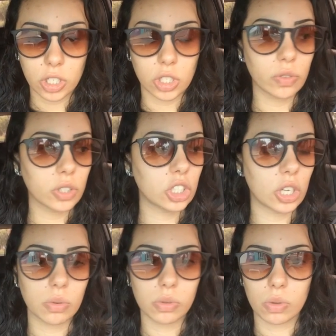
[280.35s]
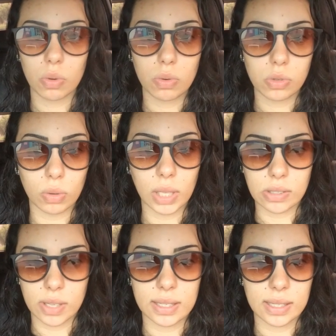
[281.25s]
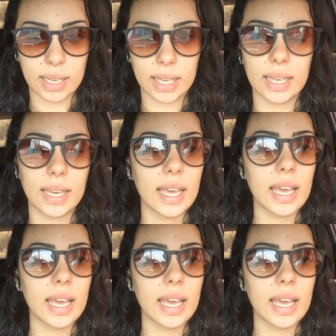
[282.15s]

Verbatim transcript: Gente, eu vou deixar os, os contatos deles aqui.